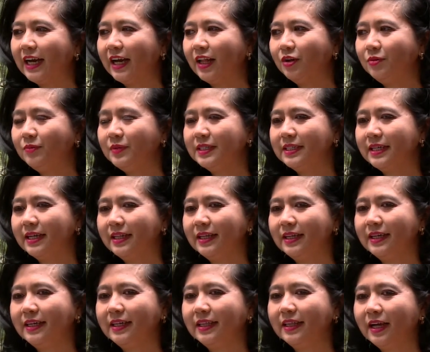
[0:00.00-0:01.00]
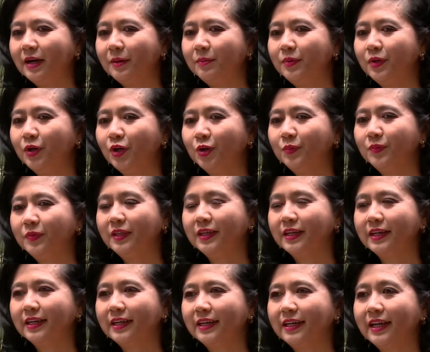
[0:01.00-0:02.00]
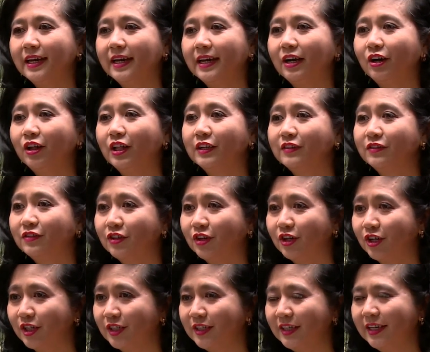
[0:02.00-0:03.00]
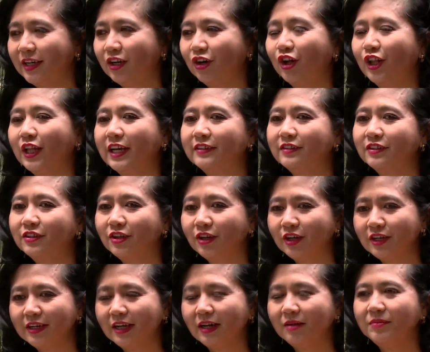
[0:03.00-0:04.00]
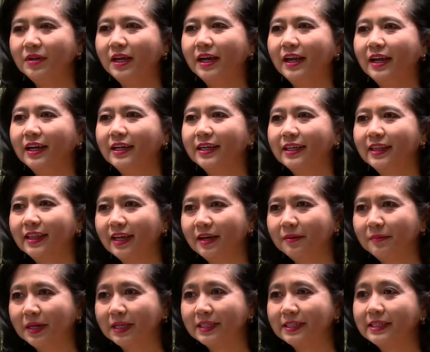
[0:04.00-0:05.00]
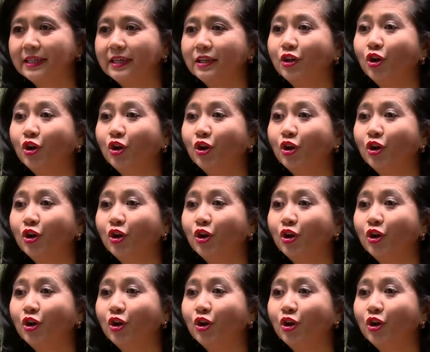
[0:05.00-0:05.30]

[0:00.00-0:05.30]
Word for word: kalau misalnya kita belum terkena kolesterol. Jadi kolesterol dalam darah kita masih